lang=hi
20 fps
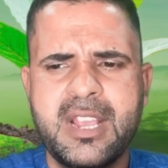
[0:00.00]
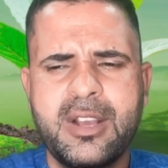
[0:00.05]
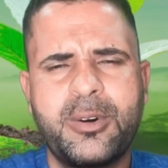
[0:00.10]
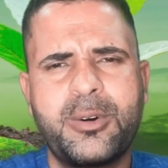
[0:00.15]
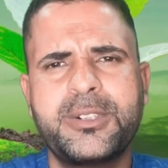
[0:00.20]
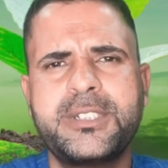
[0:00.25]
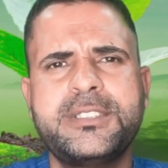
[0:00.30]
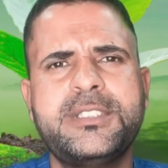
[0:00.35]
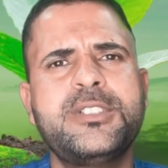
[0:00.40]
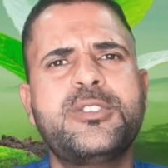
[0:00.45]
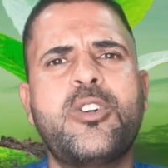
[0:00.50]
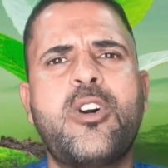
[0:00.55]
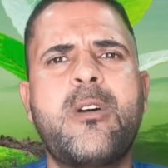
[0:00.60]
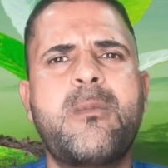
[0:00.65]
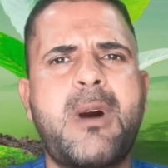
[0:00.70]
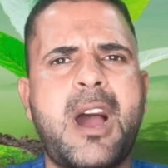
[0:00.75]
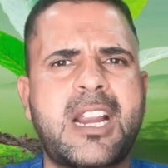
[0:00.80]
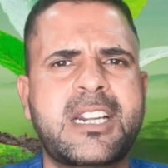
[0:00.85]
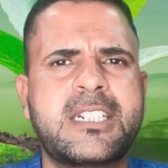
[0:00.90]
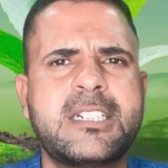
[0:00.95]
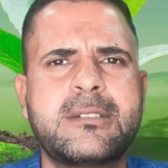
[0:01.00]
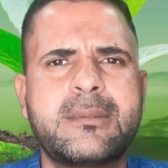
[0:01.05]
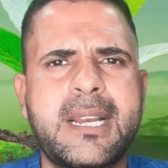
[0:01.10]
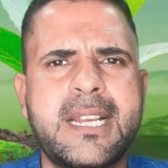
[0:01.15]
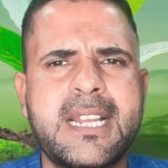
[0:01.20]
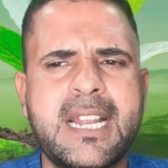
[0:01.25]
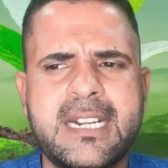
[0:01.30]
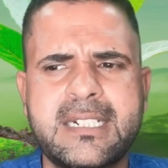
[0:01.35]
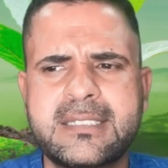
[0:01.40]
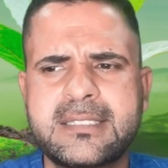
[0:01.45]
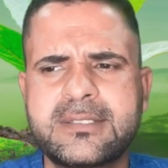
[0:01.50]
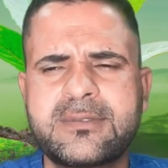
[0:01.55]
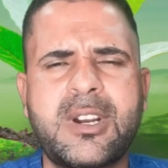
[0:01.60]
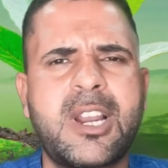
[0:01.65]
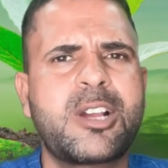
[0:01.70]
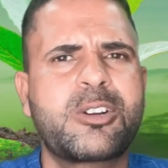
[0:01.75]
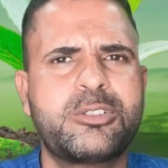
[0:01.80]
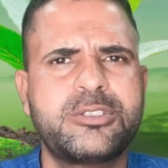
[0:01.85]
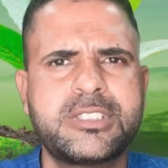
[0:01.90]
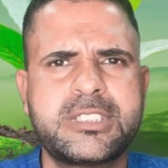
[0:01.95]
और इसी को हम ऑक्सीड बाय एड्रेस वाला
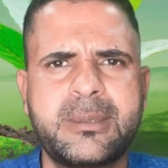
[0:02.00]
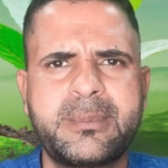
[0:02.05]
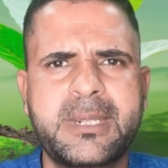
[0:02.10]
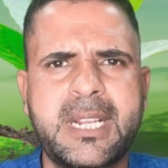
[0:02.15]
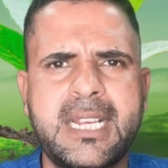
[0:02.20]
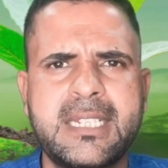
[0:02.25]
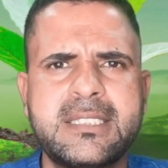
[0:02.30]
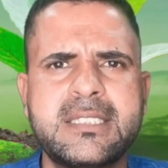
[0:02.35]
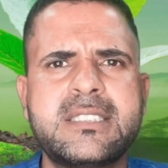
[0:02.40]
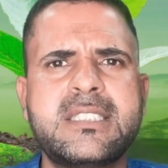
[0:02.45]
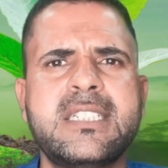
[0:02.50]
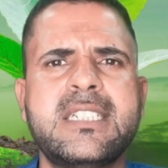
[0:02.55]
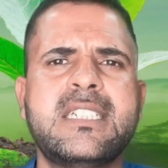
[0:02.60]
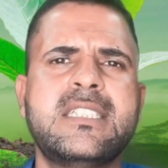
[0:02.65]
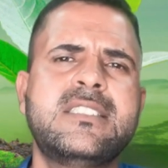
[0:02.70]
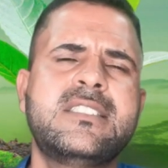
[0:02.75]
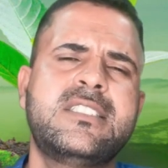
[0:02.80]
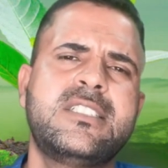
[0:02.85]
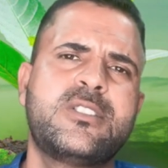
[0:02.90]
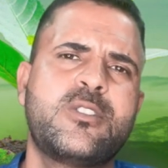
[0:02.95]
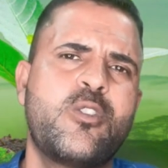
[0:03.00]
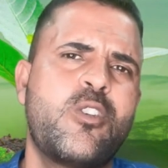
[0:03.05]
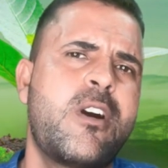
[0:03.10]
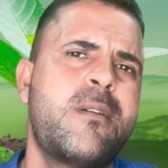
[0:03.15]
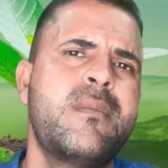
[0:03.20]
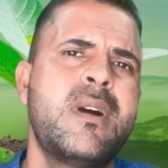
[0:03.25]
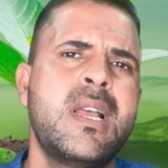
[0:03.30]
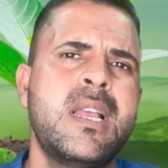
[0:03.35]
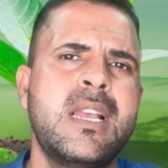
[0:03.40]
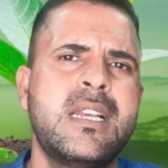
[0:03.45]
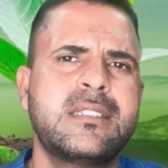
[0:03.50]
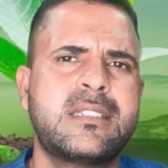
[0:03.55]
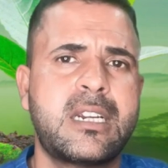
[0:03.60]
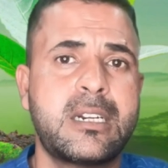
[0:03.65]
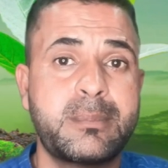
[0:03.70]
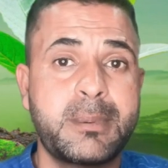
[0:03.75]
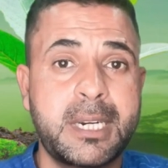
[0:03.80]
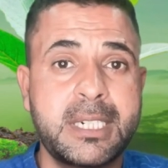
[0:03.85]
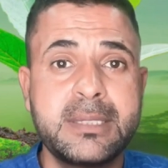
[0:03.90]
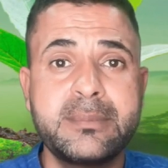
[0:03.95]
कॉन्सेप्ट कह देते हैं इसी को हम थर्ड
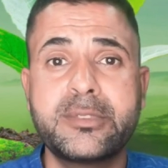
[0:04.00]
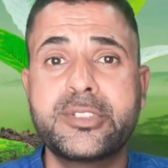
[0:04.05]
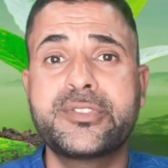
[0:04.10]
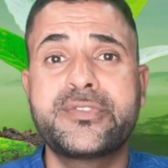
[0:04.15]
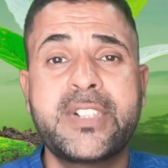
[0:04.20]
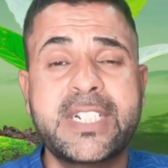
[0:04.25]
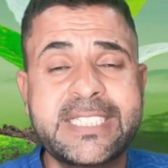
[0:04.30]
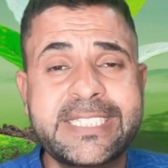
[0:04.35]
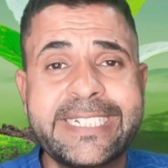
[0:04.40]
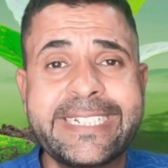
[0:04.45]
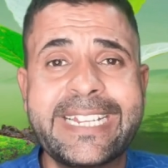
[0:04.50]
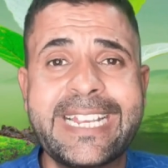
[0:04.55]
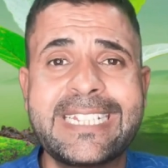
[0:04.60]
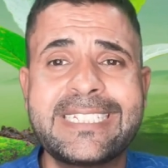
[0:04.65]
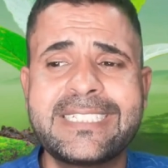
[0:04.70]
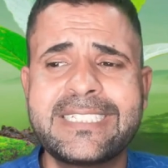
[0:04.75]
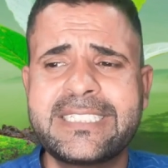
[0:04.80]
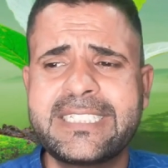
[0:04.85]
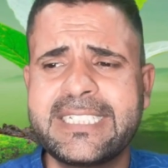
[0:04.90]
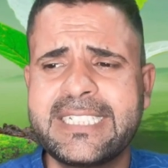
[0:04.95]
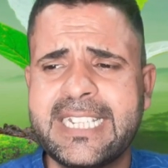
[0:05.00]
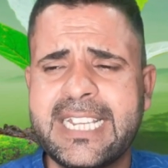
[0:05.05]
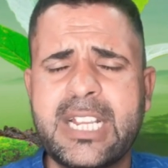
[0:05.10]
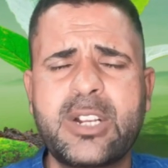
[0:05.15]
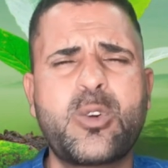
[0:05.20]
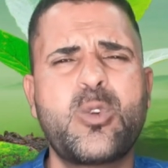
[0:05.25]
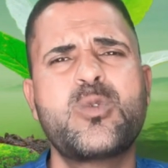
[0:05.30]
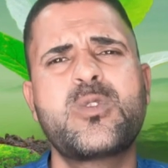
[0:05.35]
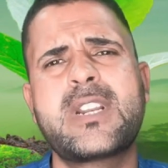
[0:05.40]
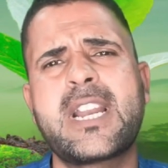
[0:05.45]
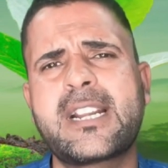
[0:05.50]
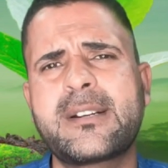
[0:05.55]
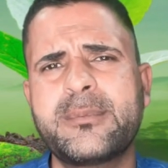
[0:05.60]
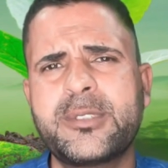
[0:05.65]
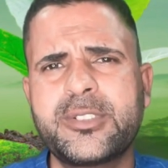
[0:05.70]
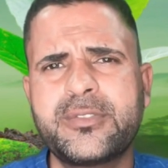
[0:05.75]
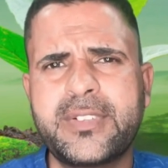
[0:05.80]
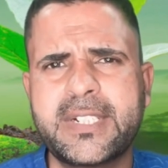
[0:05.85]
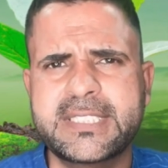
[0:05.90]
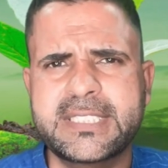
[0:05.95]
पार्टी मैनुफैक्चरिंग कह देते हैं कॉन्ट्रैक्ट
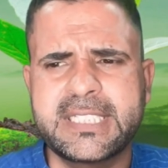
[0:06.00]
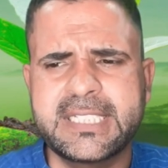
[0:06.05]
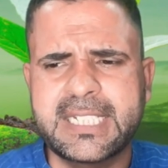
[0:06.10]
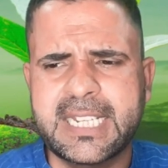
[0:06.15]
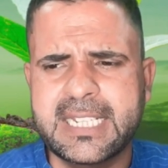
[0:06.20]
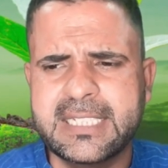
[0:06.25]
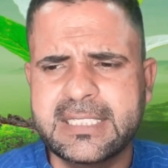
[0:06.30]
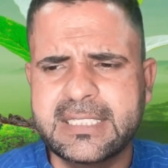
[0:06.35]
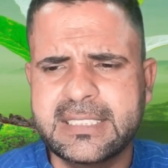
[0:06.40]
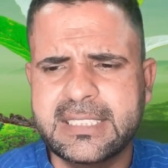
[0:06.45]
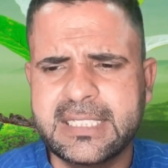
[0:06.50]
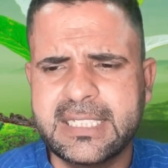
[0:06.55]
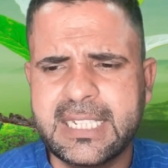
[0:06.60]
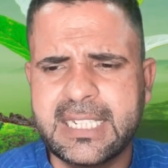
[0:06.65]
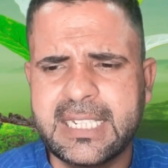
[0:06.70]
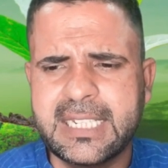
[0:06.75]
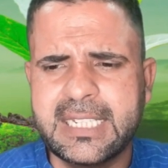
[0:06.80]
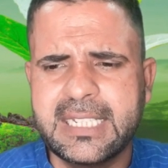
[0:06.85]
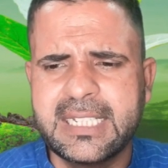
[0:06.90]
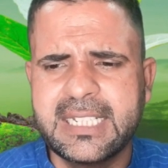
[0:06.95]
मैनुफैक्चरिंग कह देते हैं